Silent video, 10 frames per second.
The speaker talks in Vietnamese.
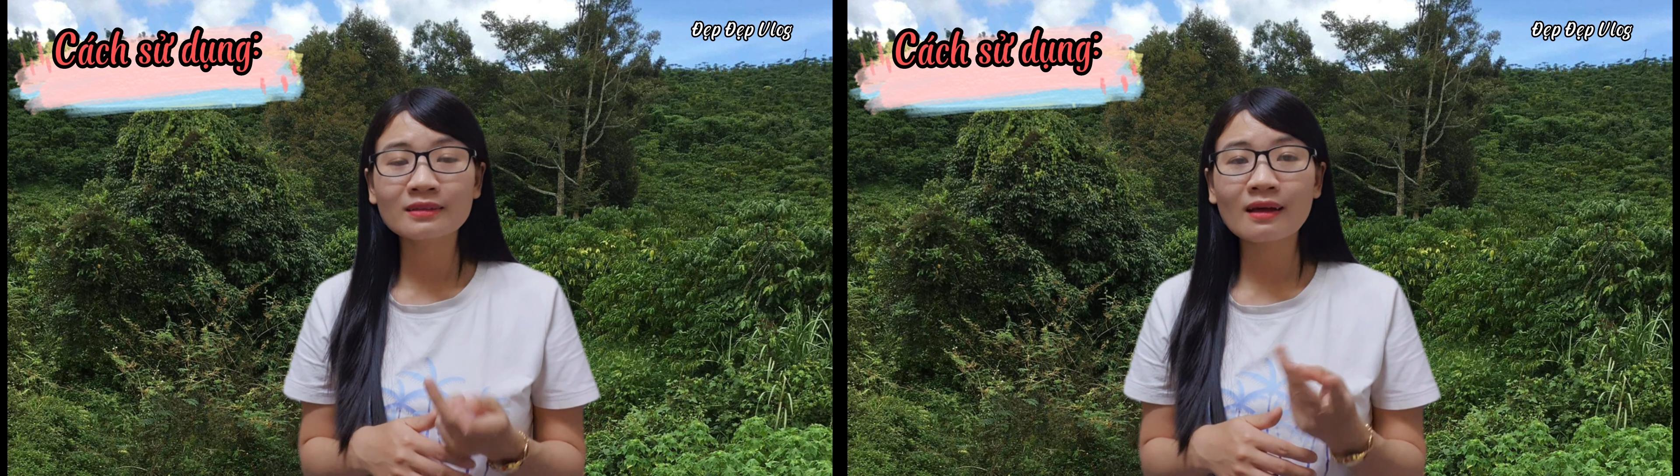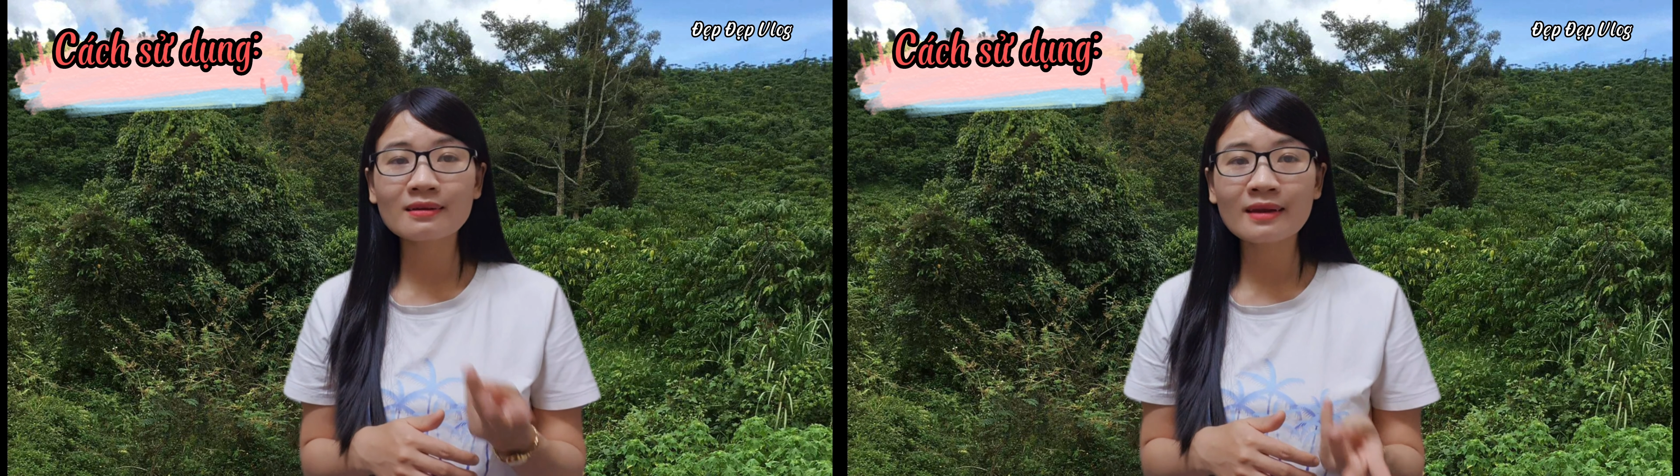
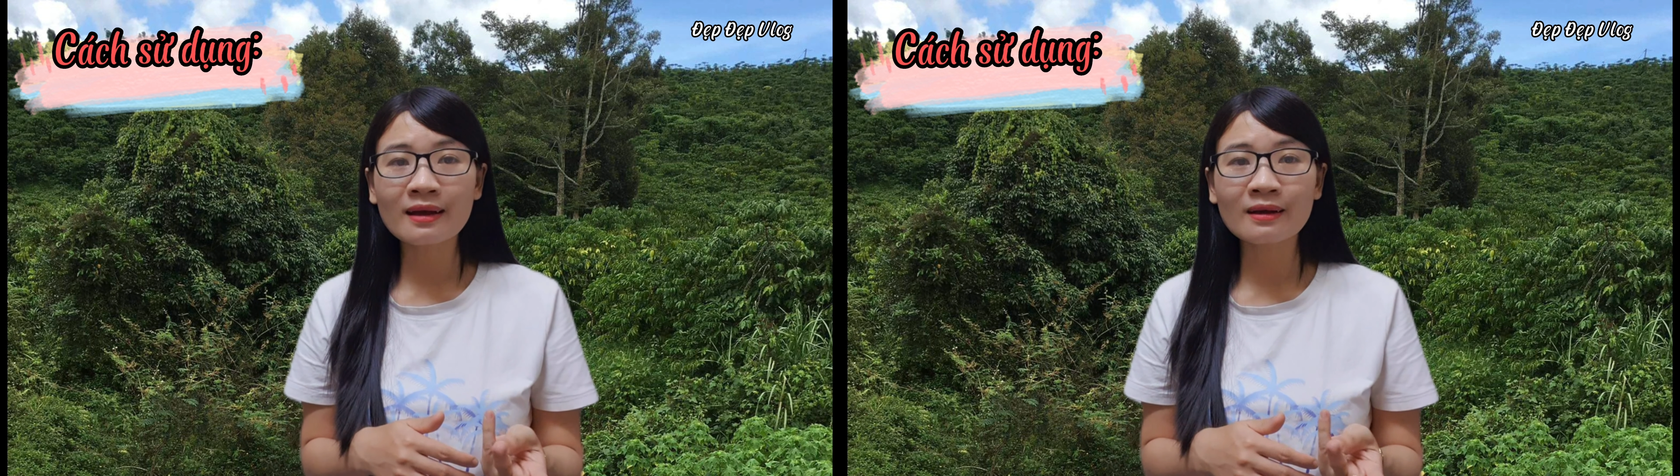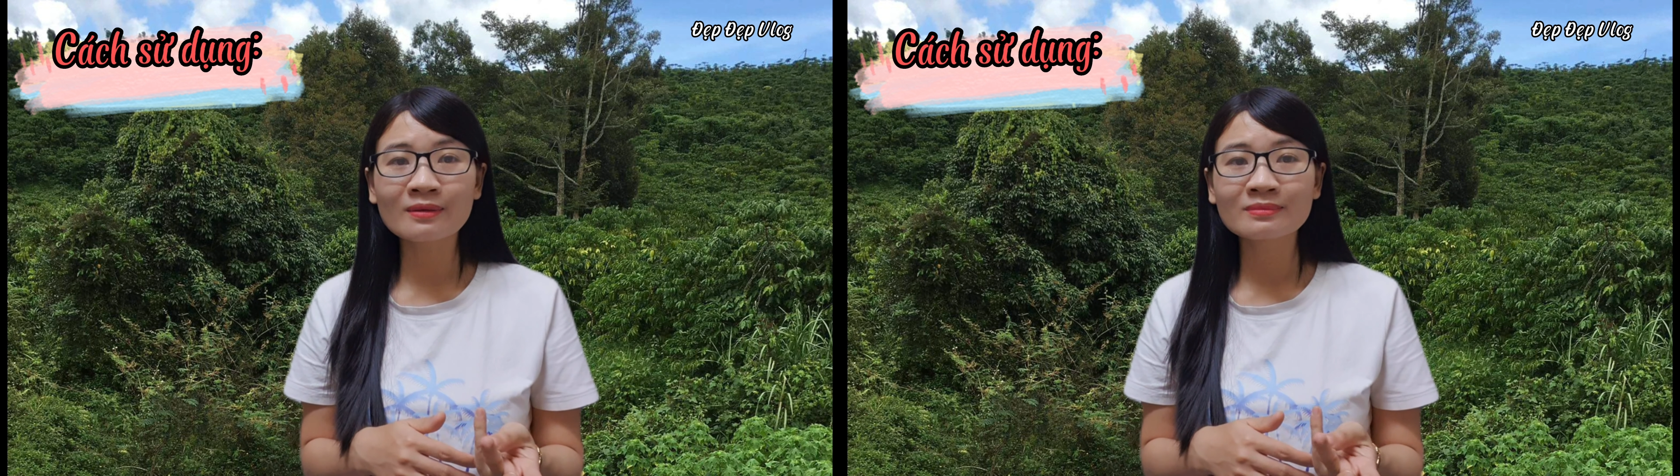
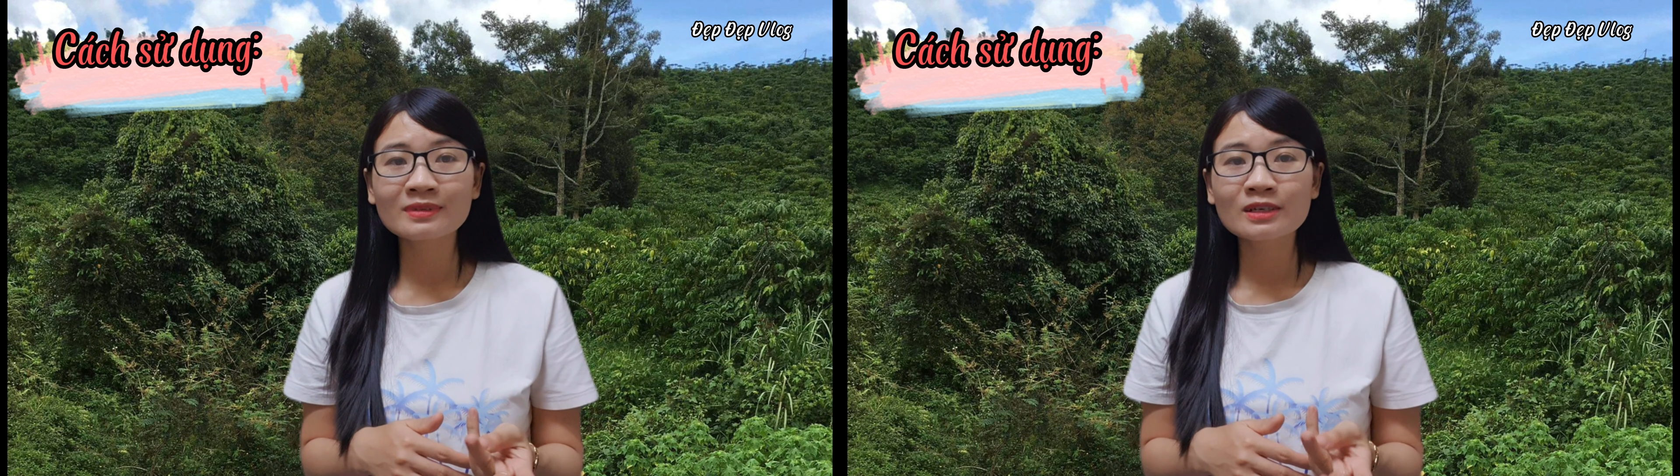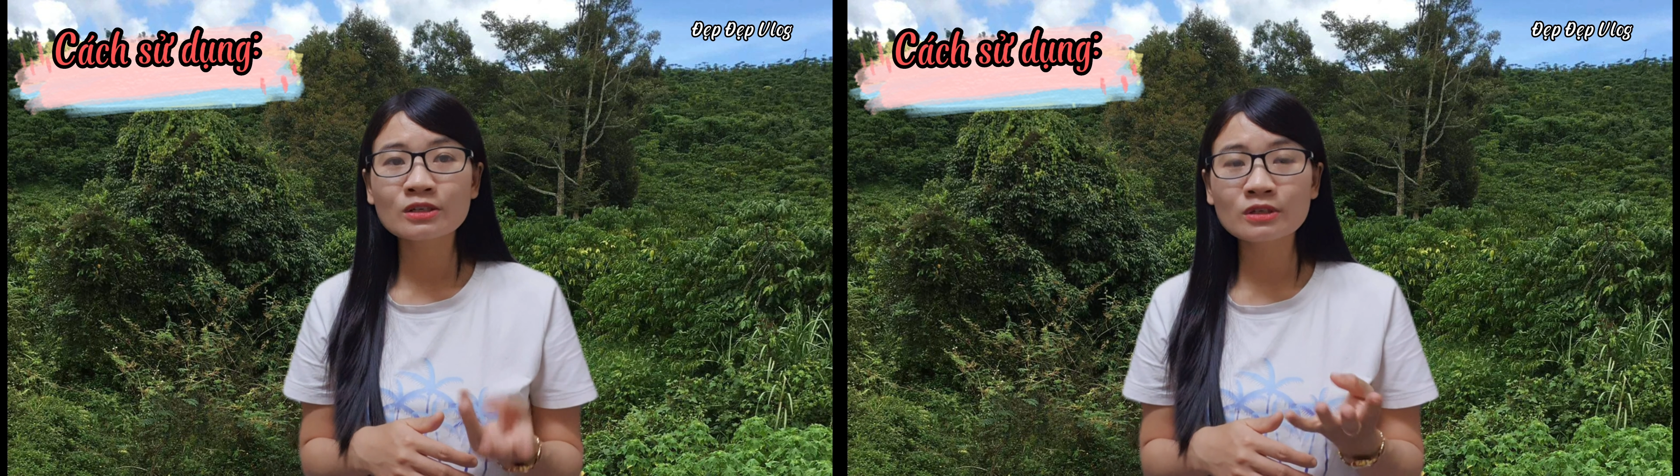toner
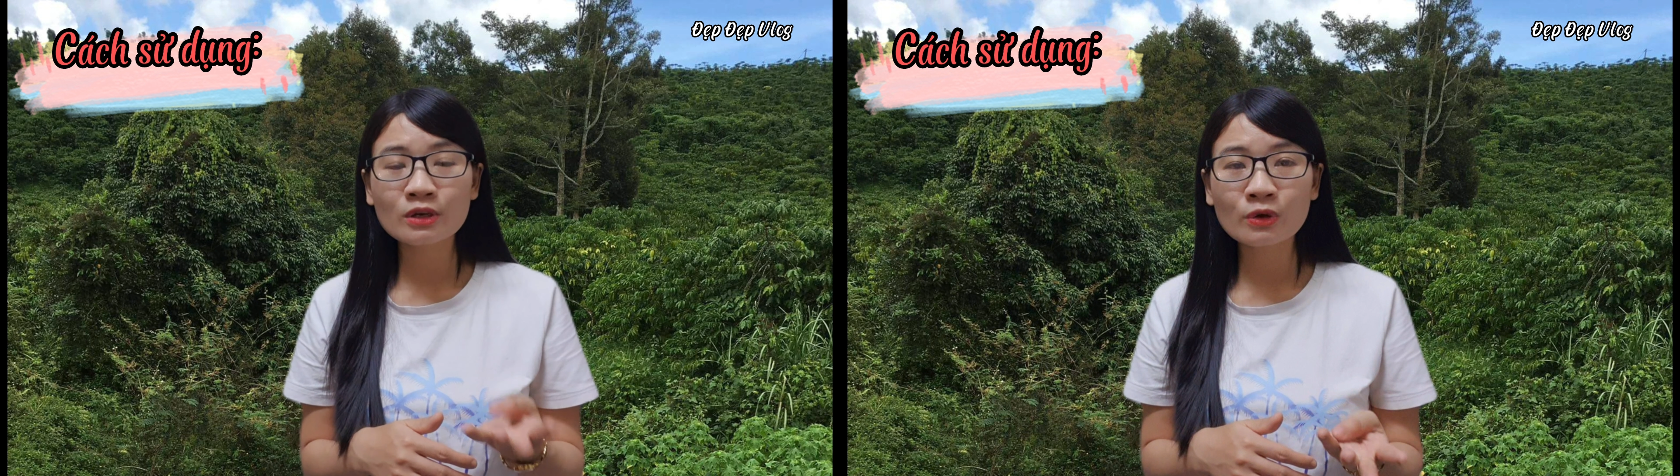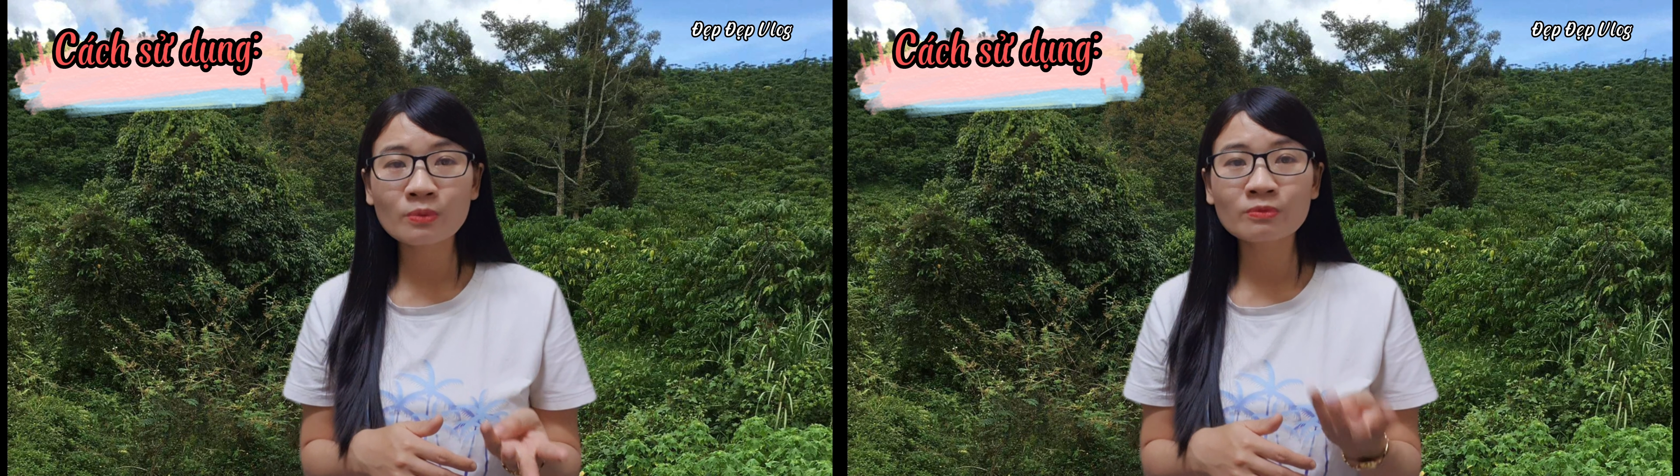
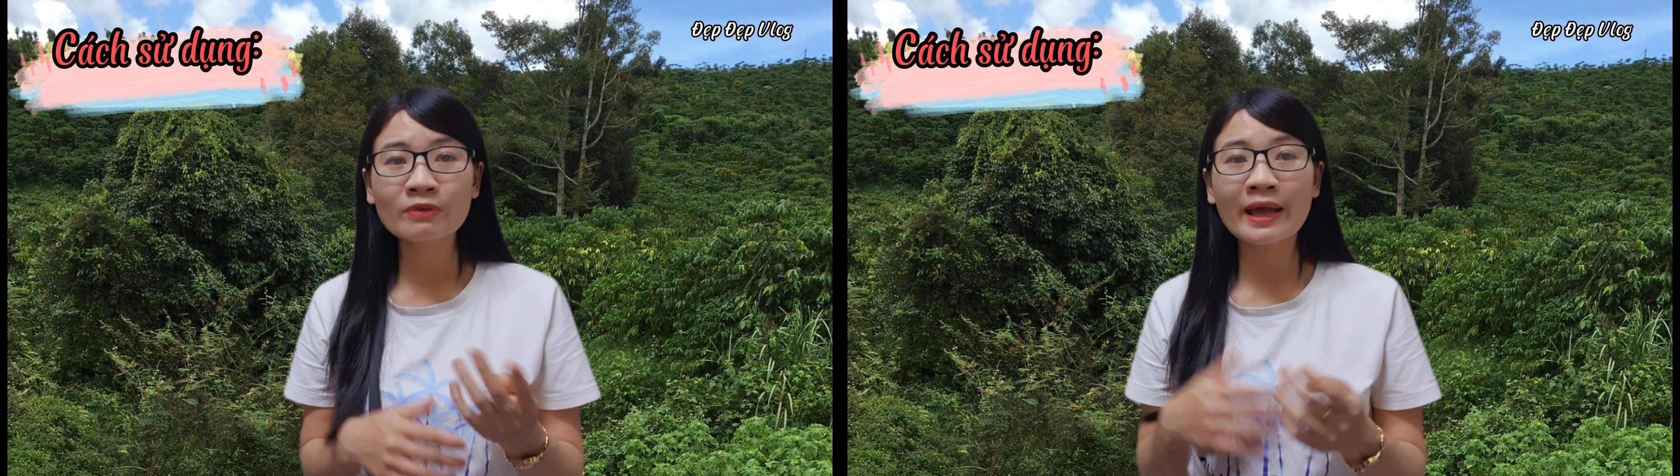serum